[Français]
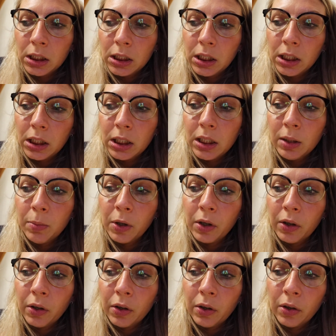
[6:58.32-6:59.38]
équilibre
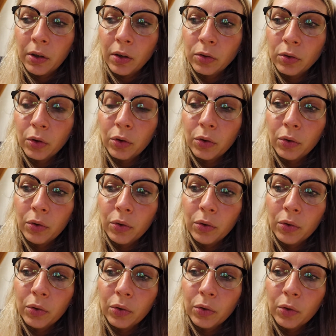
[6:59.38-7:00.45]
euh, entre
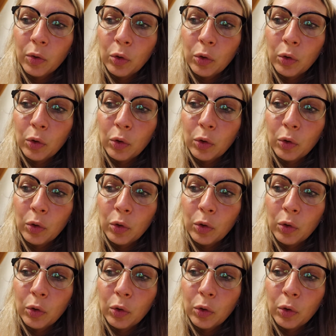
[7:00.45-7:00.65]
euh,